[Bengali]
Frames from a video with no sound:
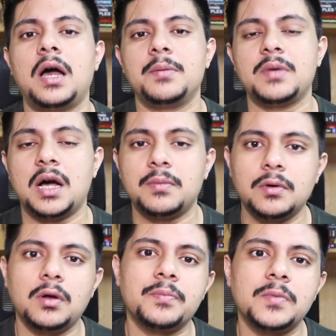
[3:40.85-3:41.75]
আমি
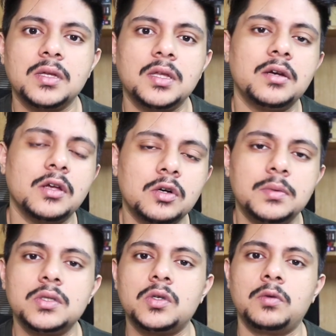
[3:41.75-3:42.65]
আবারও আপনাদের
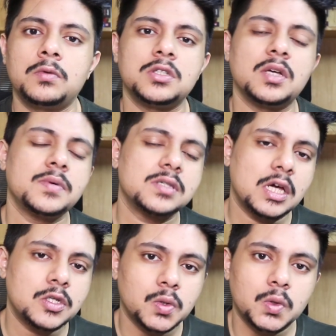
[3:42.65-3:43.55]
রেকমেন্ড করবো যদি আপনি
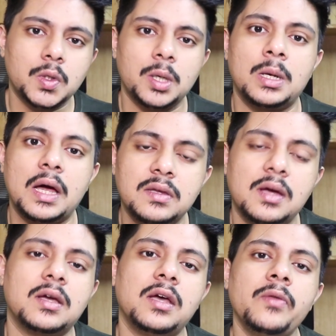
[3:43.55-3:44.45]
সাইট শুরু করে না
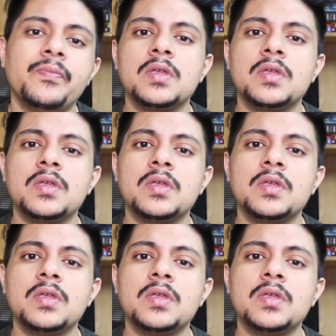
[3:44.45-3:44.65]
থাকেন